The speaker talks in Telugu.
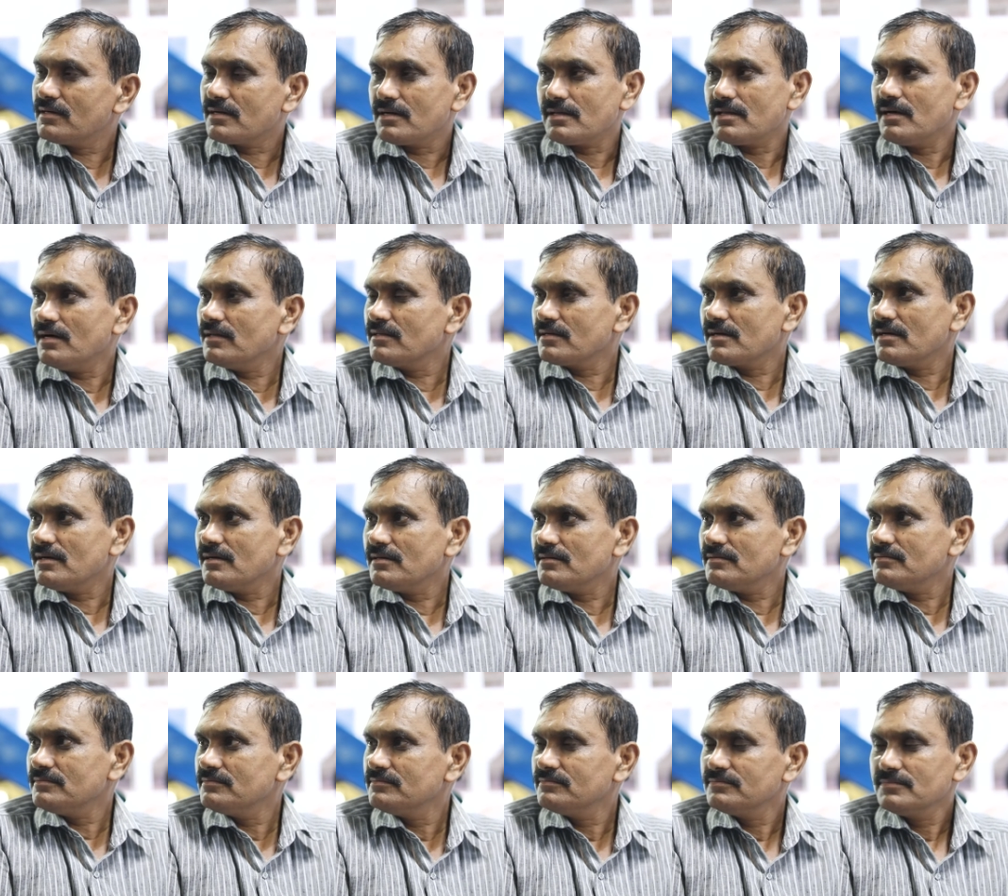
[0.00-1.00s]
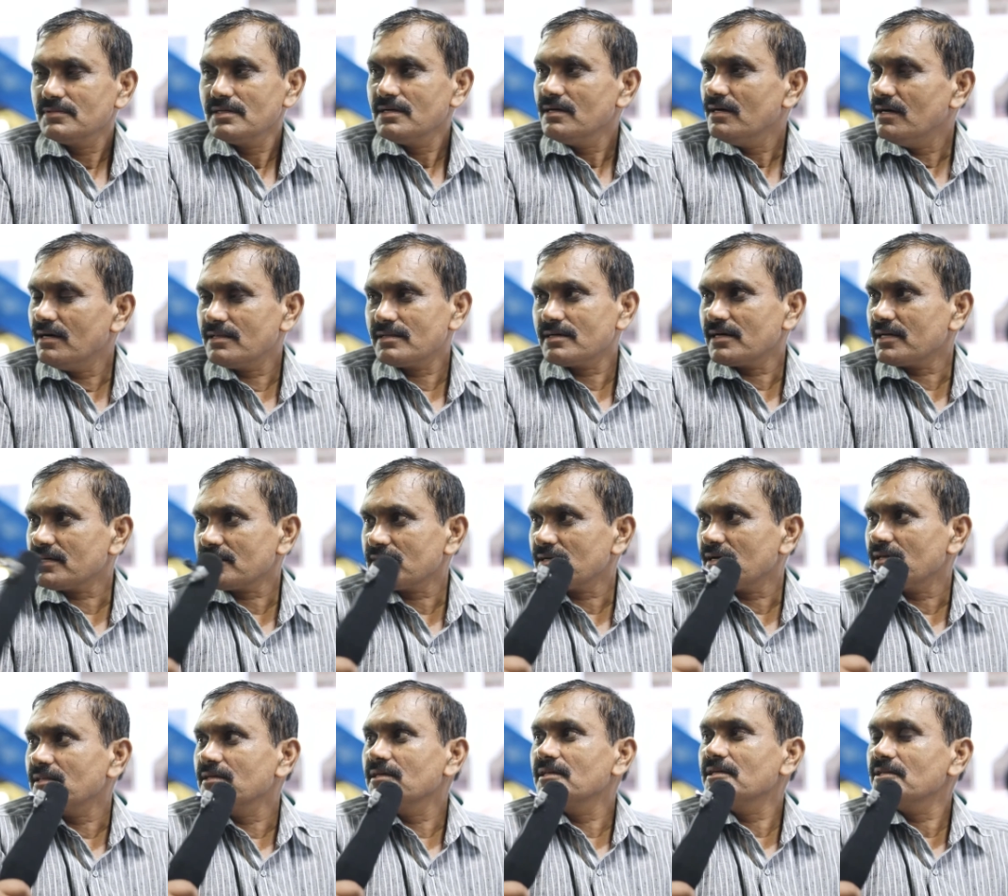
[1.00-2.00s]
చంద్రబాబు అవన్నీ కరెక్టే అంటారా కరెక్ట్
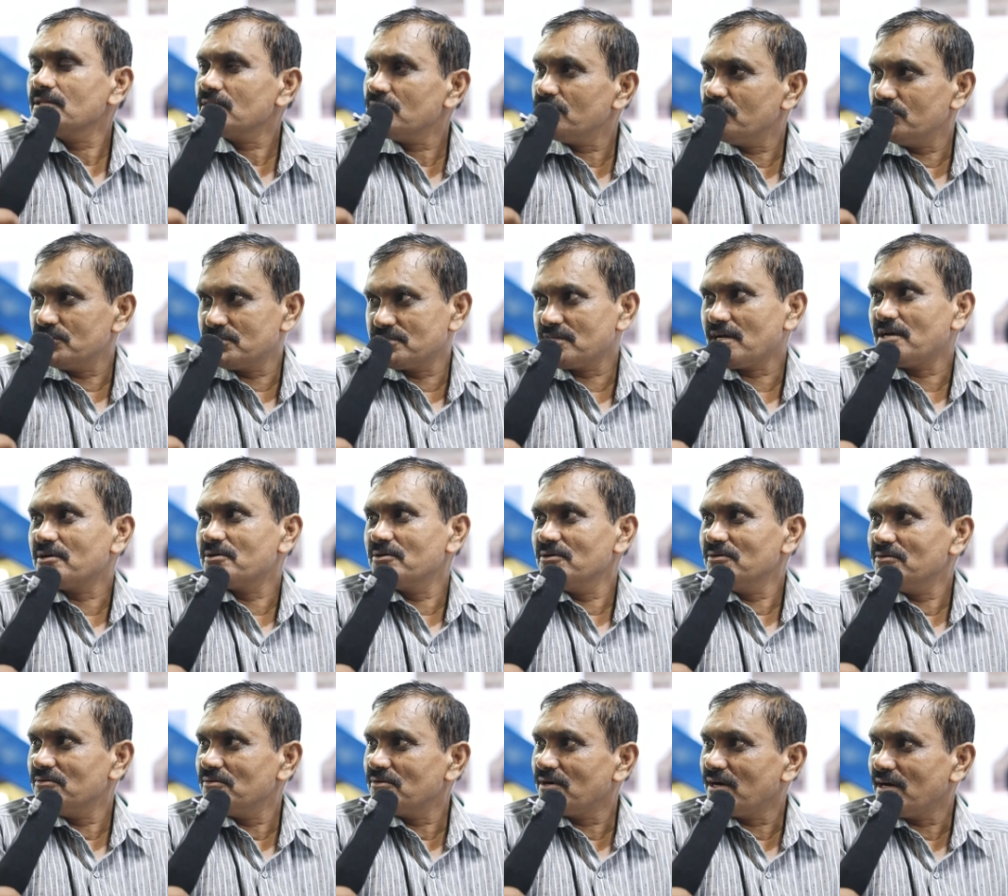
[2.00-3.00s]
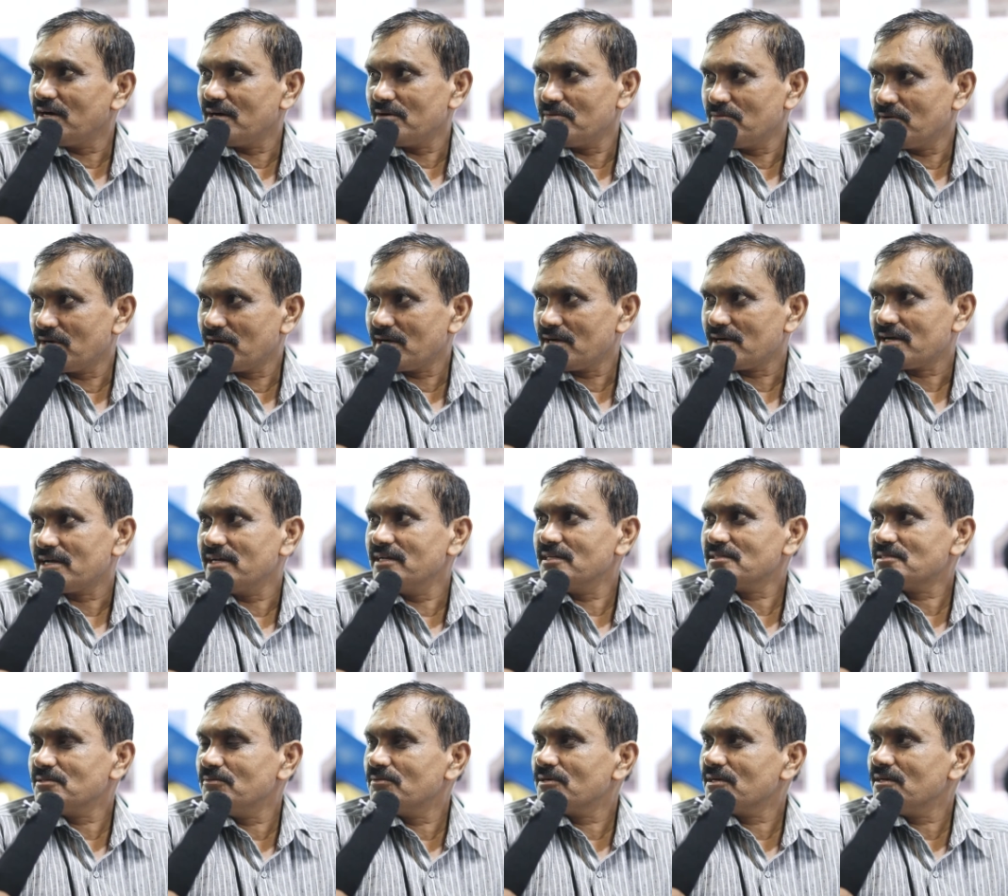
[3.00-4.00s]
కాదు ఈయన ఎందుకు వచ్చాడు ఒక ఒక
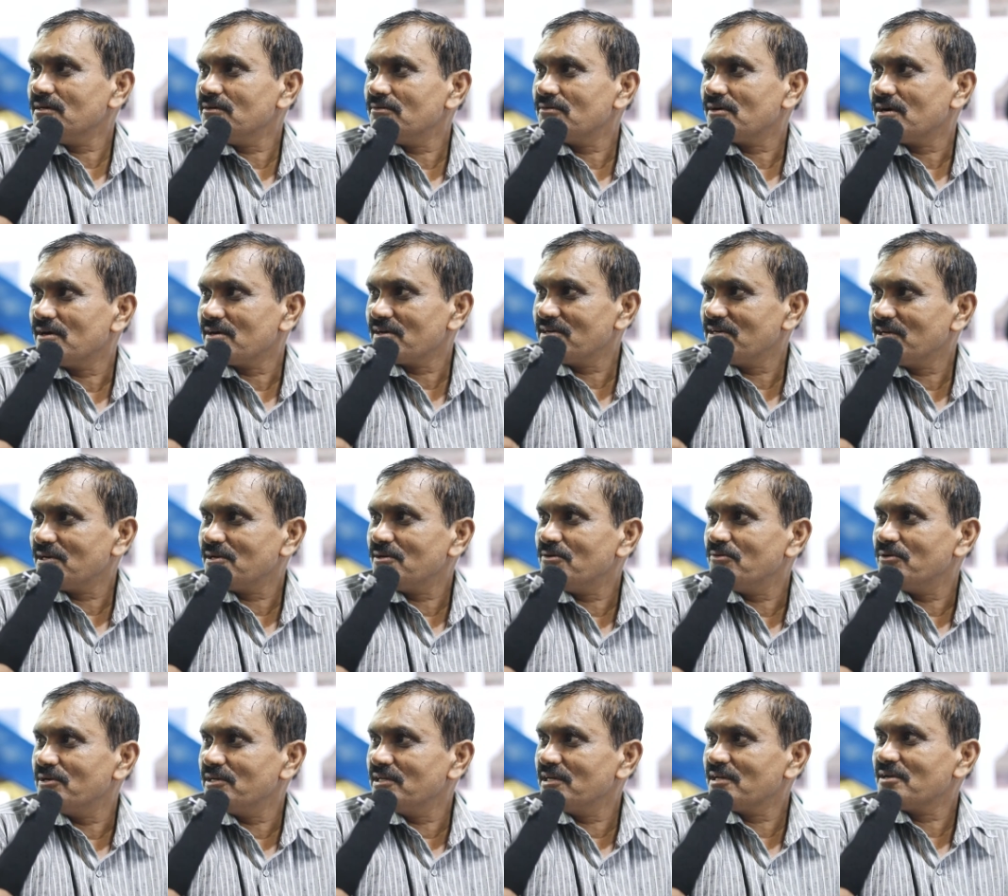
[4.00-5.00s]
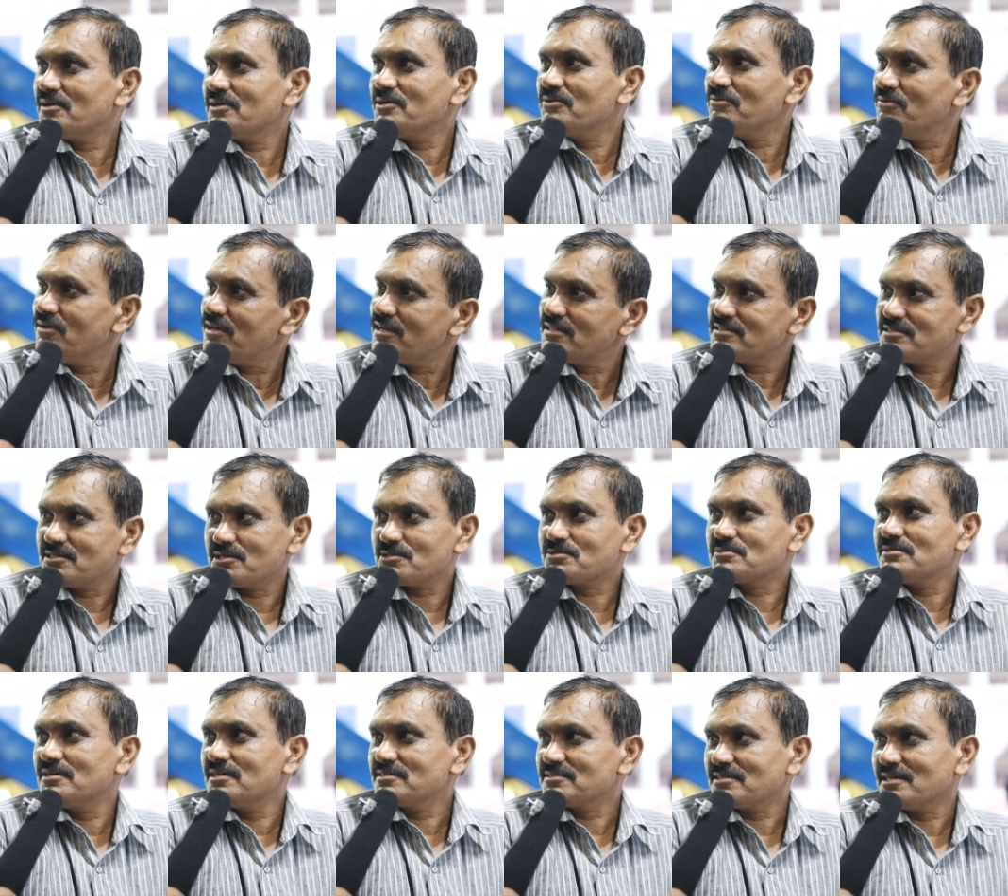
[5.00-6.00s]
కనీసం ఉన్న ఒక ఆరు నెలలో వన్ ఇయర్లో ఇవ్వాలో
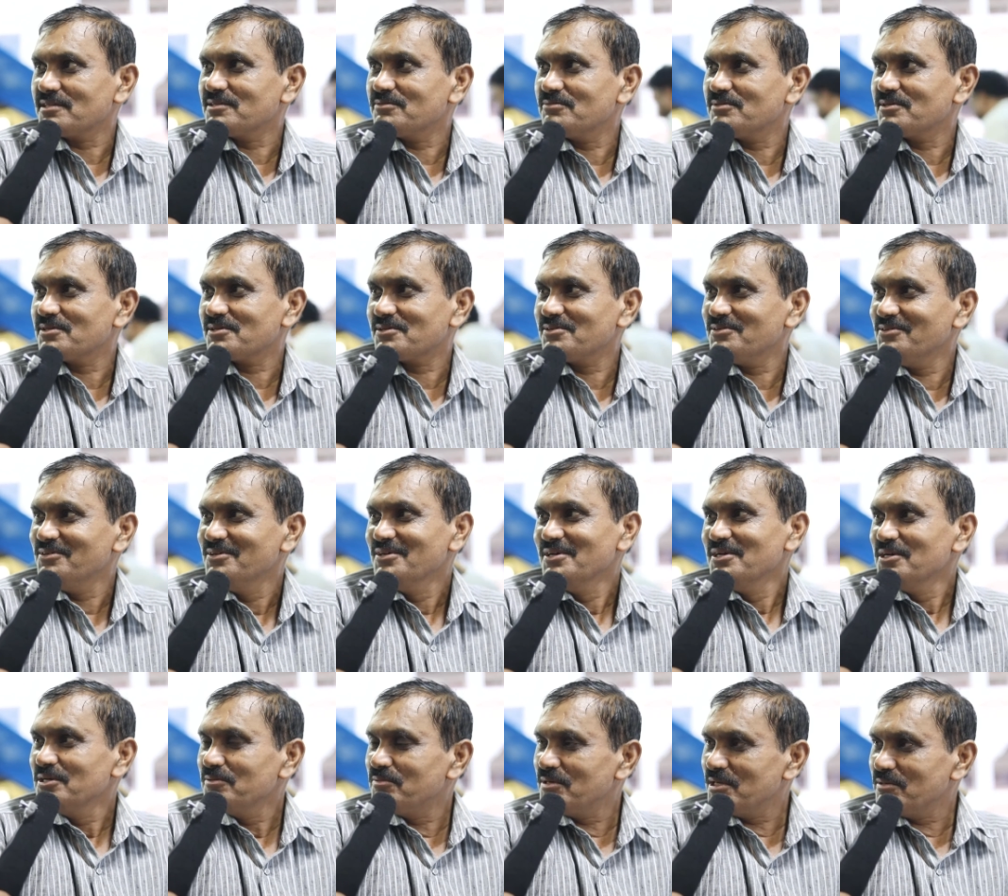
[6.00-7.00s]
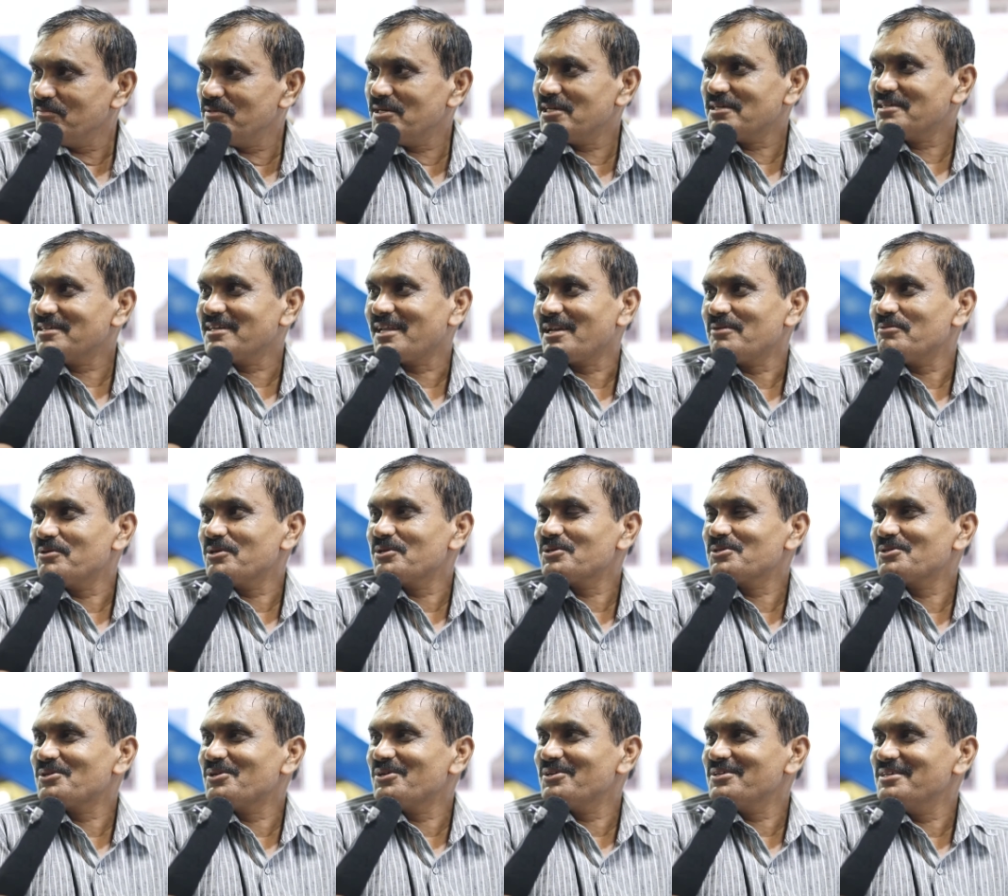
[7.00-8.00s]
చేస్తున్నాడు సాధ్యం వరకు ఇప్పుడు ఇమీడియట్ నలభై
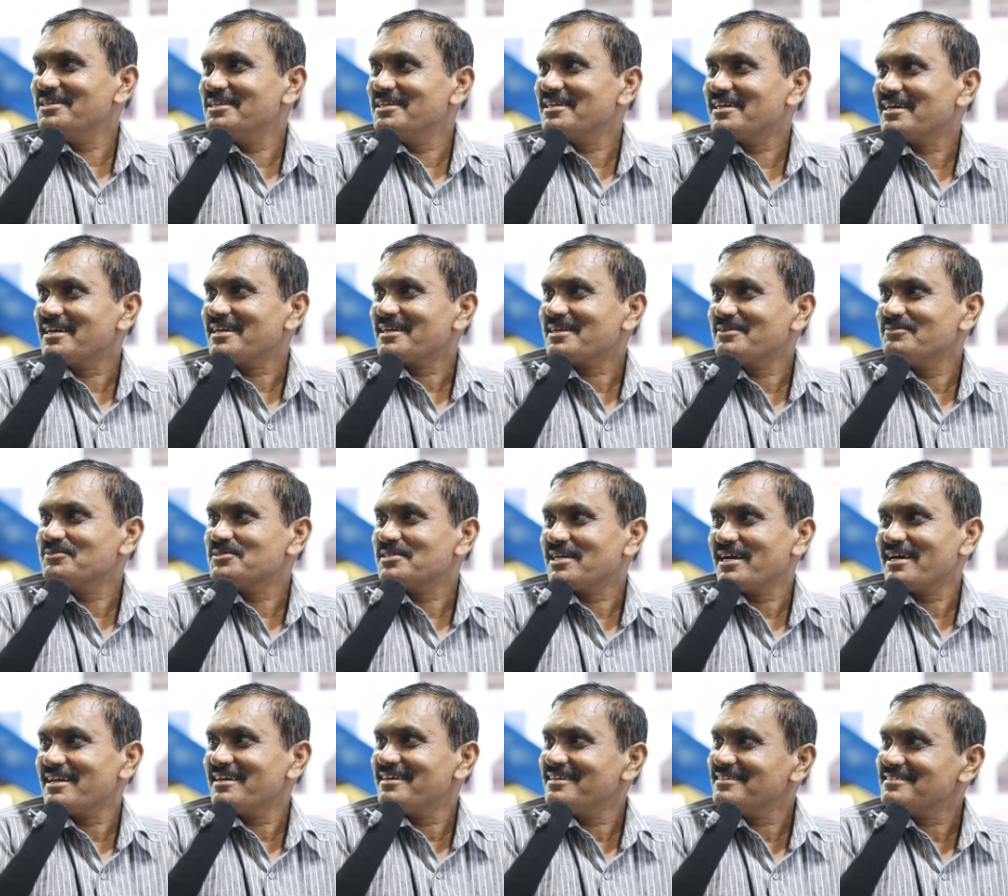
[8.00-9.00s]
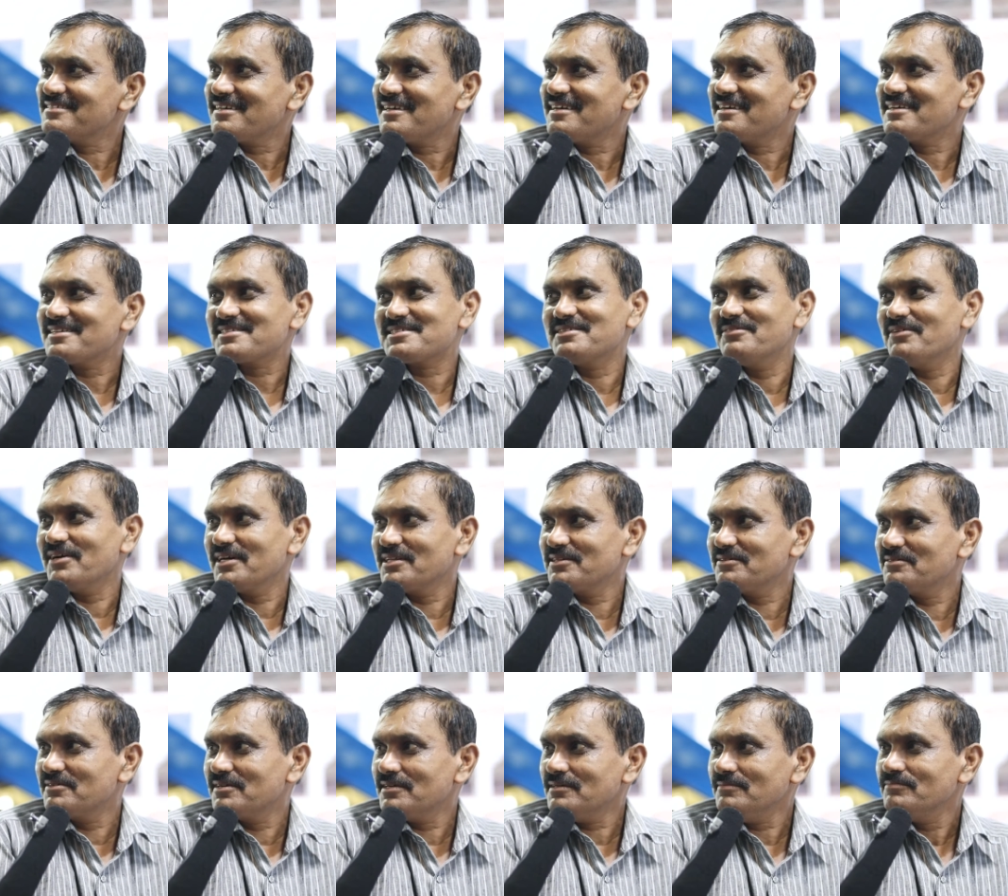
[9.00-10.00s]
రోజుల్లో ఈ కార్యక్రమం చేయాలంటే చాలా కష్టం
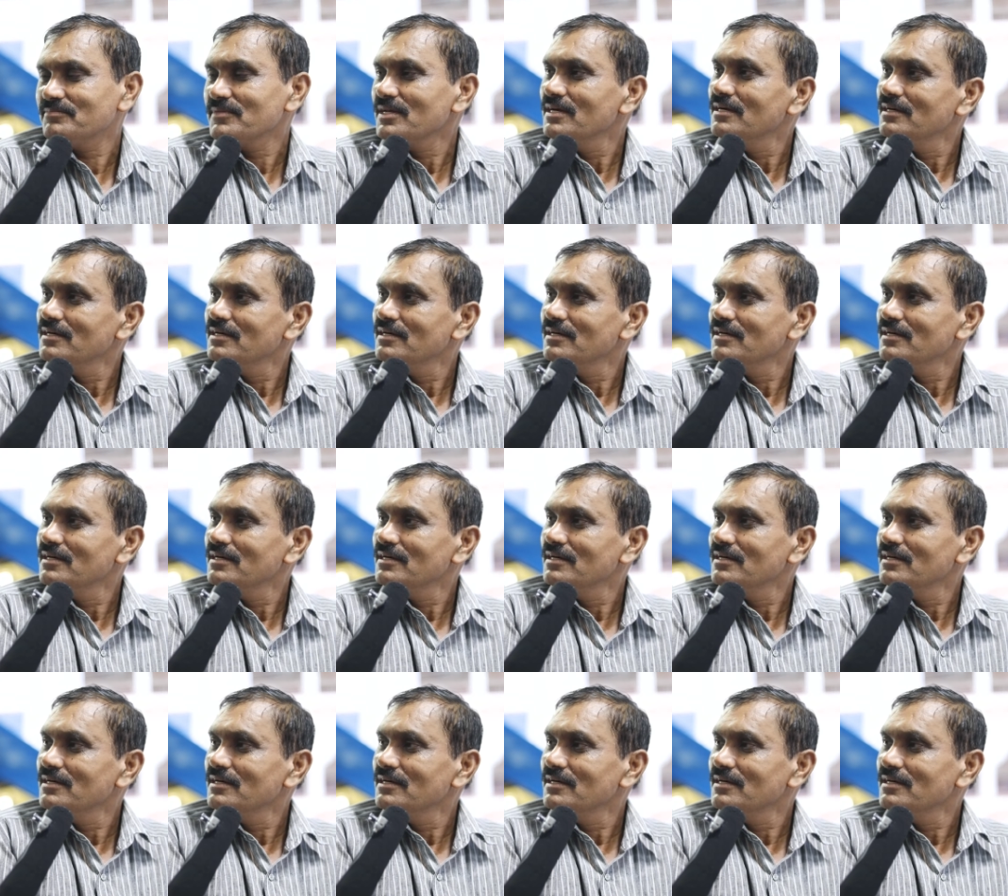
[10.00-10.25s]
అయింది కూడా